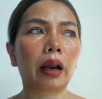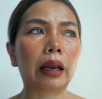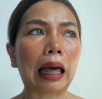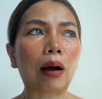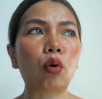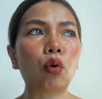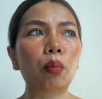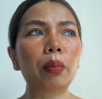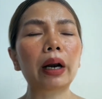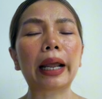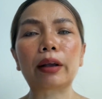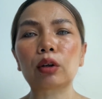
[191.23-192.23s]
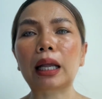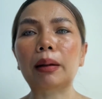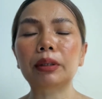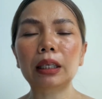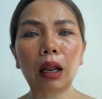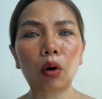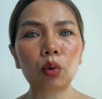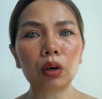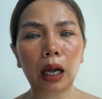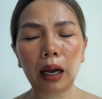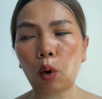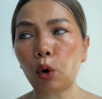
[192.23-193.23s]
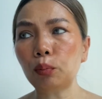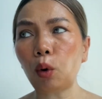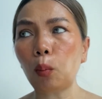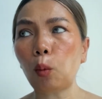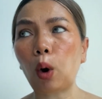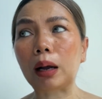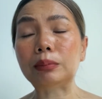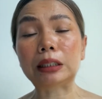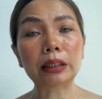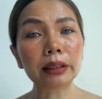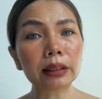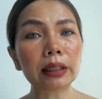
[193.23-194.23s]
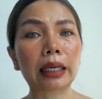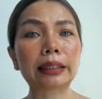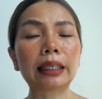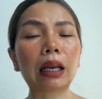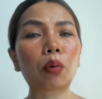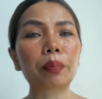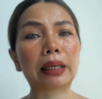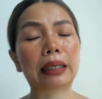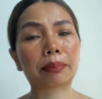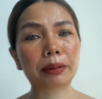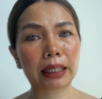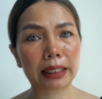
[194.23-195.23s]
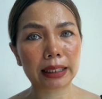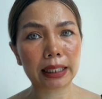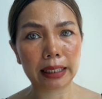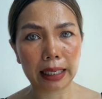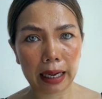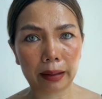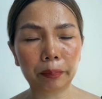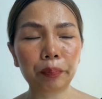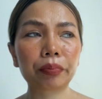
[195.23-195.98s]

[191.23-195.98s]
เราเมื่อไหร่ก็ตามที่เราค้นพบความเชื่อที่เรามีกับสิ่งสิ่งนั้น